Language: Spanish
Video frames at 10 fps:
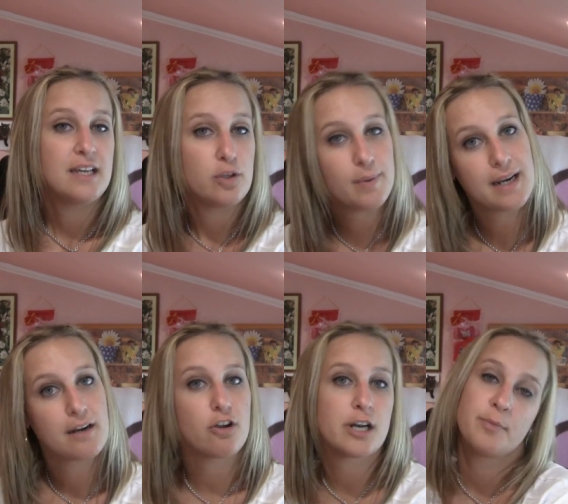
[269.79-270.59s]
Y tuve que
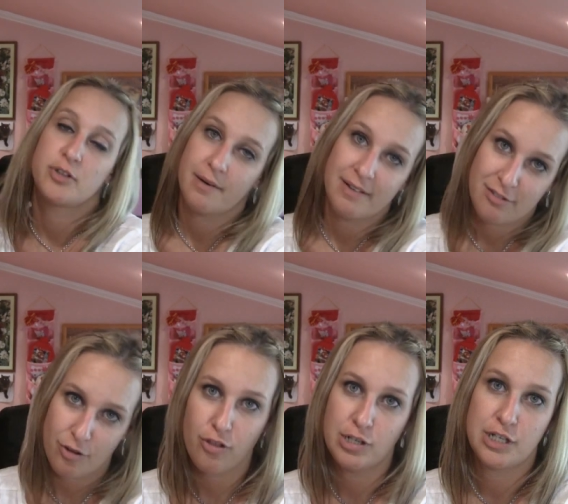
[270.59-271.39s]
recorrerme otra vez
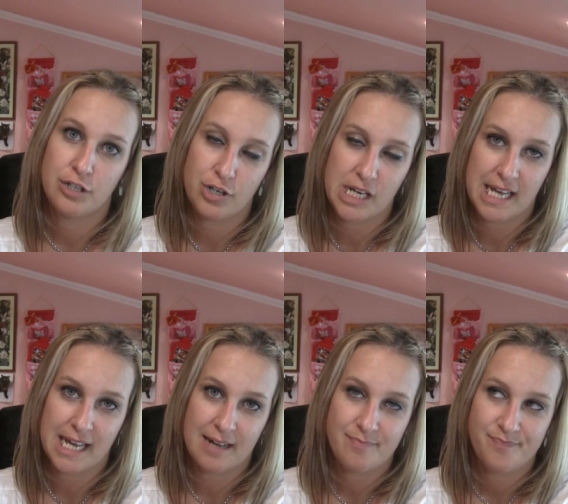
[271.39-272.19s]
todo el señor
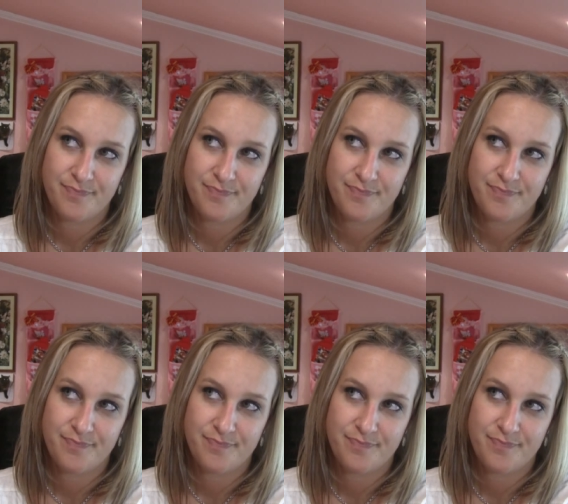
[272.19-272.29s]
Ikea